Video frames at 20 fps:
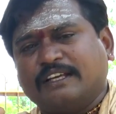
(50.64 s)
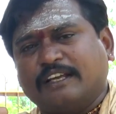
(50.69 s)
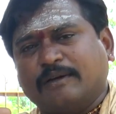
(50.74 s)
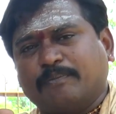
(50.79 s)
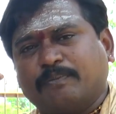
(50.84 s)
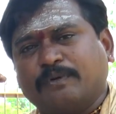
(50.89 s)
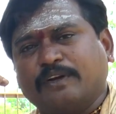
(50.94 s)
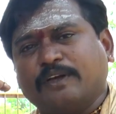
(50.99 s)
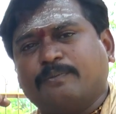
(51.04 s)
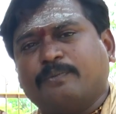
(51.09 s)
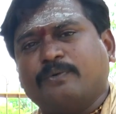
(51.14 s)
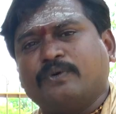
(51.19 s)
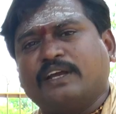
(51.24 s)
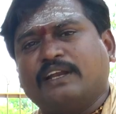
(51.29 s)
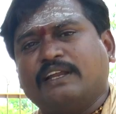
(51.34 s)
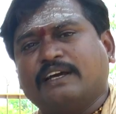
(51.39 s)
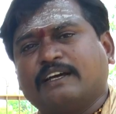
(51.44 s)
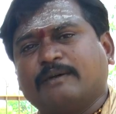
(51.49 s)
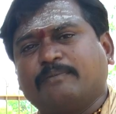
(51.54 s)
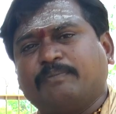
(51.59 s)
எப்படி
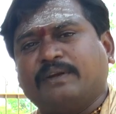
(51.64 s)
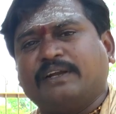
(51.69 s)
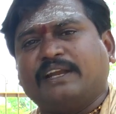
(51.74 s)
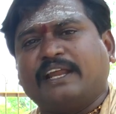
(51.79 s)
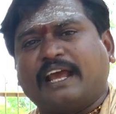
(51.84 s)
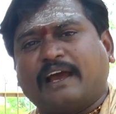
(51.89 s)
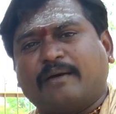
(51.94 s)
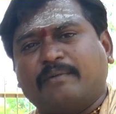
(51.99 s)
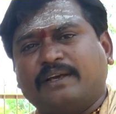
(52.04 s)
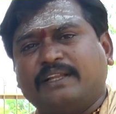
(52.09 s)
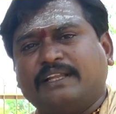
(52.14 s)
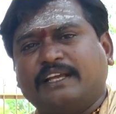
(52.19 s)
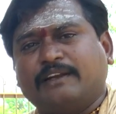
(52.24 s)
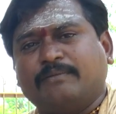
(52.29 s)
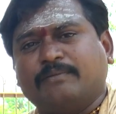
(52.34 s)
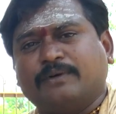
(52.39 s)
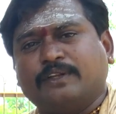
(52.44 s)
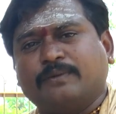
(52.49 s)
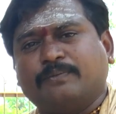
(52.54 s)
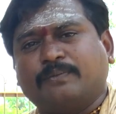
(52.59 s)
புயலுக்கு பின்னே அமைதி
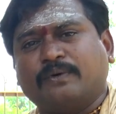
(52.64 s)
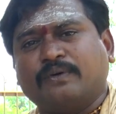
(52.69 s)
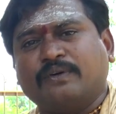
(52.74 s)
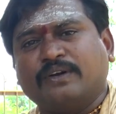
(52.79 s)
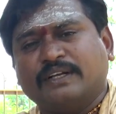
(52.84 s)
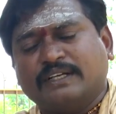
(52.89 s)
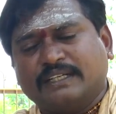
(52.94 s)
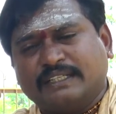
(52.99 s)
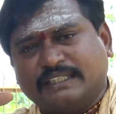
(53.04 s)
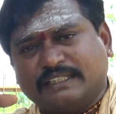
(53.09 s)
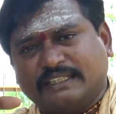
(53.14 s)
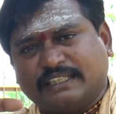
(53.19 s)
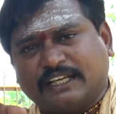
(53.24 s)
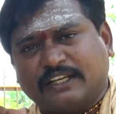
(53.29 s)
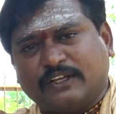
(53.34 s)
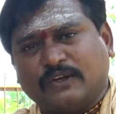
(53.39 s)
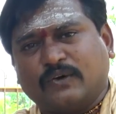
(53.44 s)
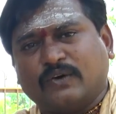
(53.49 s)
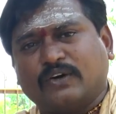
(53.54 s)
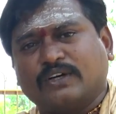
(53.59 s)
என்பது போல் இந்த
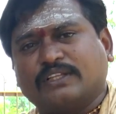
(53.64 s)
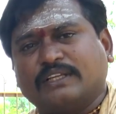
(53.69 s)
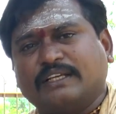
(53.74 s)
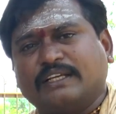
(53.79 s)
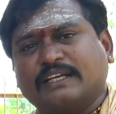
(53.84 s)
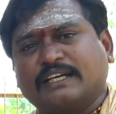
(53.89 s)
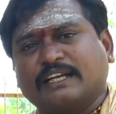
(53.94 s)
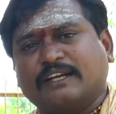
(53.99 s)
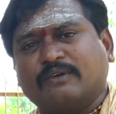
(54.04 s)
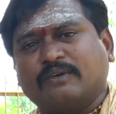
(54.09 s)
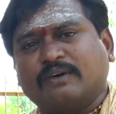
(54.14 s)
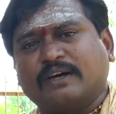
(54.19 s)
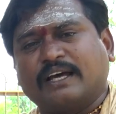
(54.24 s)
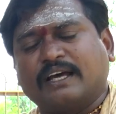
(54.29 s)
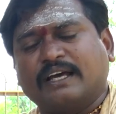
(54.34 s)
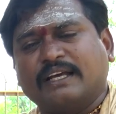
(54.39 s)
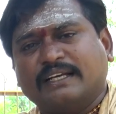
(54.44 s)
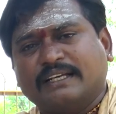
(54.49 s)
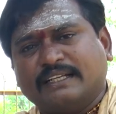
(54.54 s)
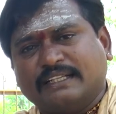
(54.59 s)
யோகத்தை இருக்கிறவங்க
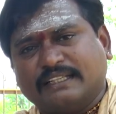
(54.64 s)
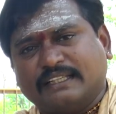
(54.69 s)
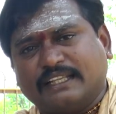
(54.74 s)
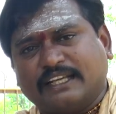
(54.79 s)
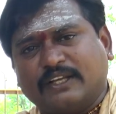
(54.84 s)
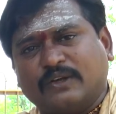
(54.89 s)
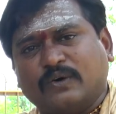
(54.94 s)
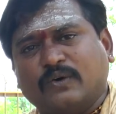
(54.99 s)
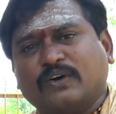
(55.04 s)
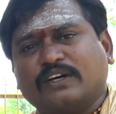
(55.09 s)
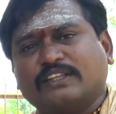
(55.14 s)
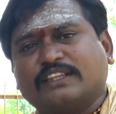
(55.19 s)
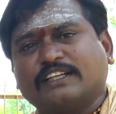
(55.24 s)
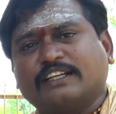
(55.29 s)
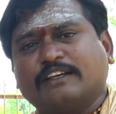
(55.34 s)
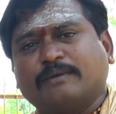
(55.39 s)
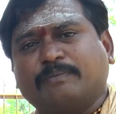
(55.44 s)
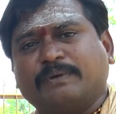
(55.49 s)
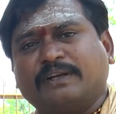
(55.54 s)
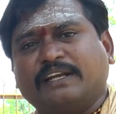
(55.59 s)
இந்த
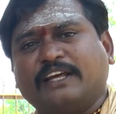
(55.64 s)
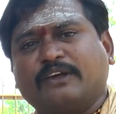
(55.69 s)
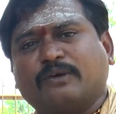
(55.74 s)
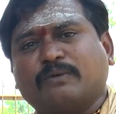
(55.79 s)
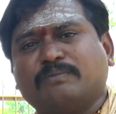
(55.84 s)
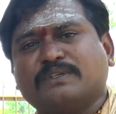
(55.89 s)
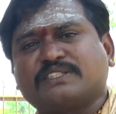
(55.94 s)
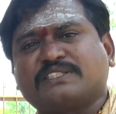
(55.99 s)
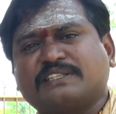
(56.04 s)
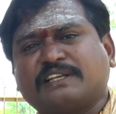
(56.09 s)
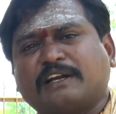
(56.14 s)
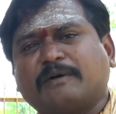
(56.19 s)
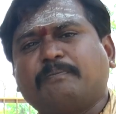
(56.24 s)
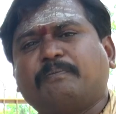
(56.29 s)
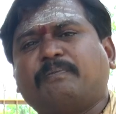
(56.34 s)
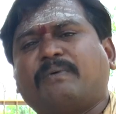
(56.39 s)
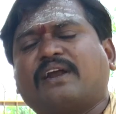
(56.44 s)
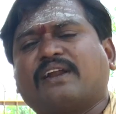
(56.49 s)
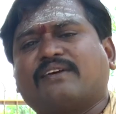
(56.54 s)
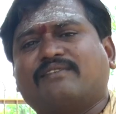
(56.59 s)
யோகத்துக்கு பின்னே ரொம்ப
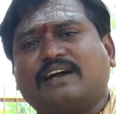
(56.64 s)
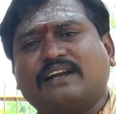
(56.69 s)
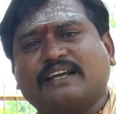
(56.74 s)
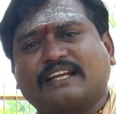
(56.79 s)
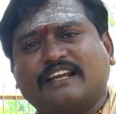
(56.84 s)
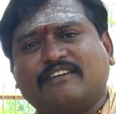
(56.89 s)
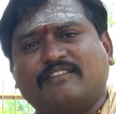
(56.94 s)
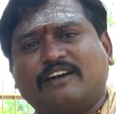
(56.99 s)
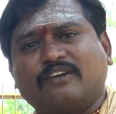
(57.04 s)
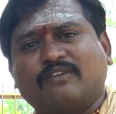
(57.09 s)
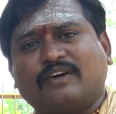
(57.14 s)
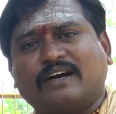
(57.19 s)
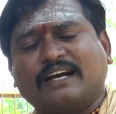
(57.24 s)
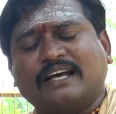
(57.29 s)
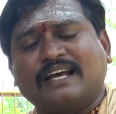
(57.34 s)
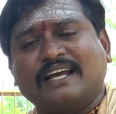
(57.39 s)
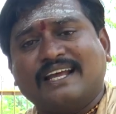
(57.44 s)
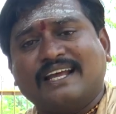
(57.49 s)
சிறப்பான வாழ்க்கையை வாழ்வாங்க